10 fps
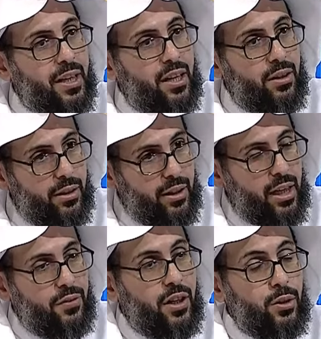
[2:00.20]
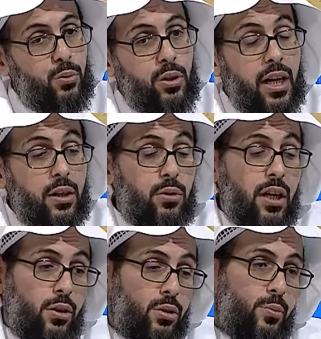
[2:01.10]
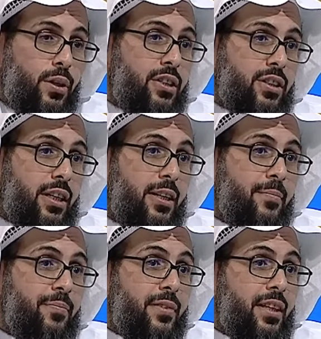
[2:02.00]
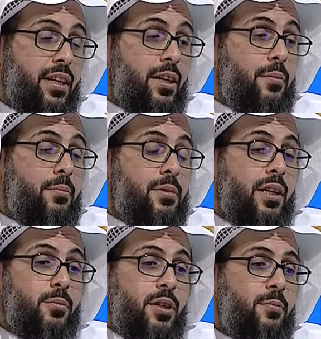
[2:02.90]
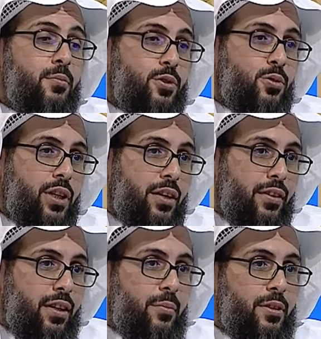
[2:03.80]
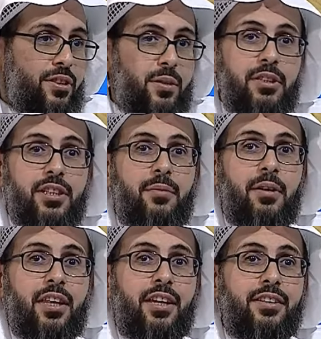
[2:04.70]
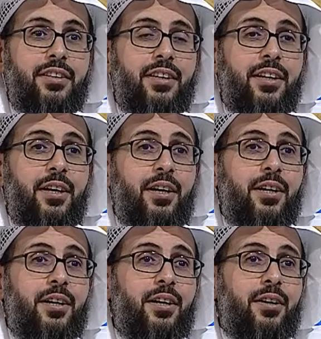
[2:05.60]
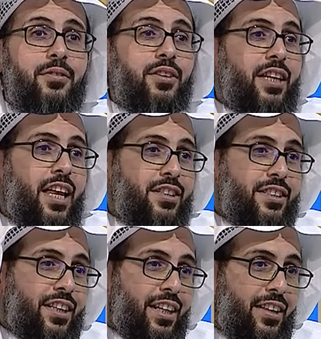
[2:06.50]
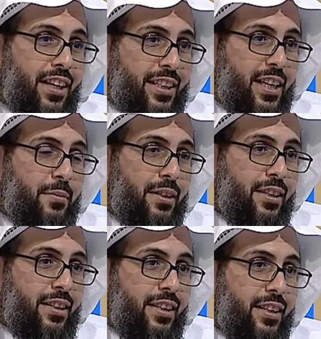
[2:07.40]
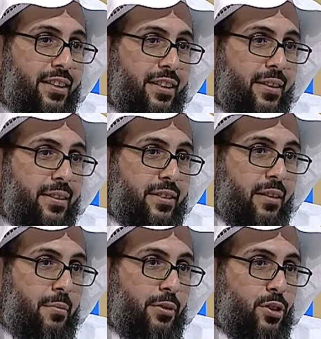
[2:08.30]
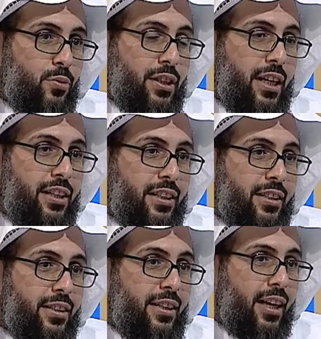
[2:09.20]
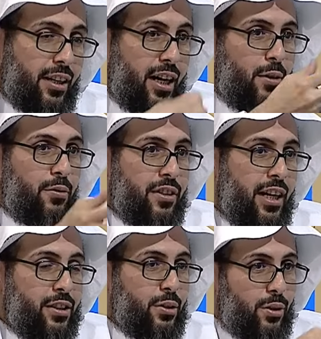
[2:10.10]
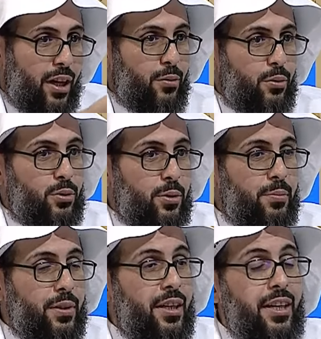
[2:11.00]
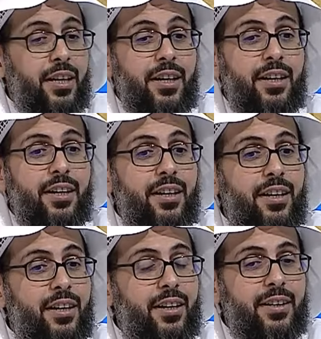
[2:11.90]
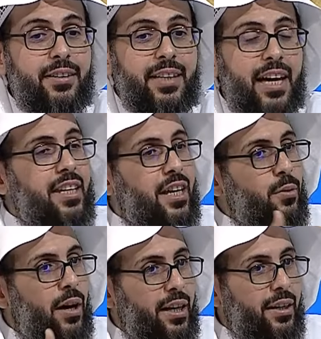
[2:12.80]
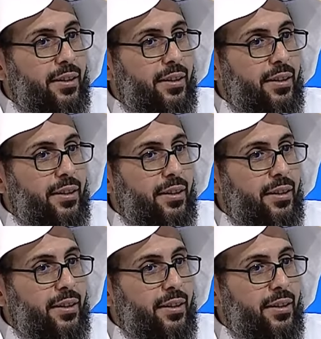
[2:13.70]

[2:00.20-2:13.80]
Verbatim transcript: كان كان فيها طول لكن هناك كتب معاصرة من المهم وجودها في المنزل مثلا آه، في ظلال السيرة هذا كتاب الأستاذ محمد الصوياني ألقاه في إذاعة القرآن وكتب آه، كانها روايه بصوت